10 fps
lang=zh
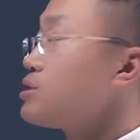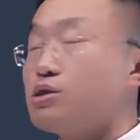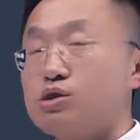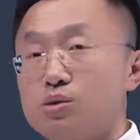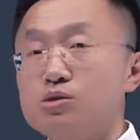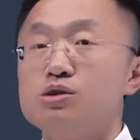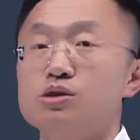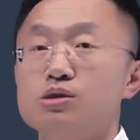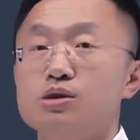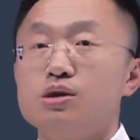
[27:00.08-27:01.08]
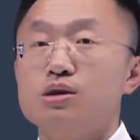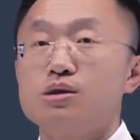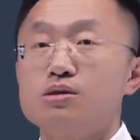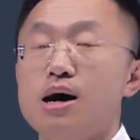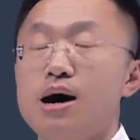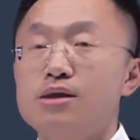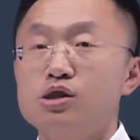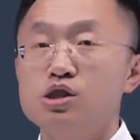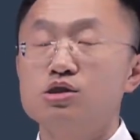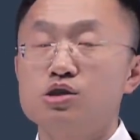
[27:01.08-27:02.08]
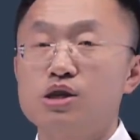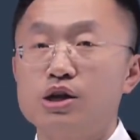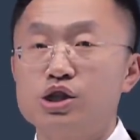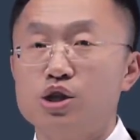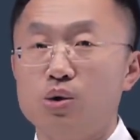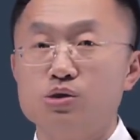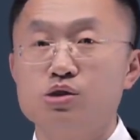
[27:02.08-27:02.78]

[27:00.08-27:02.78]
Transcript: 司子公司，它的净资产首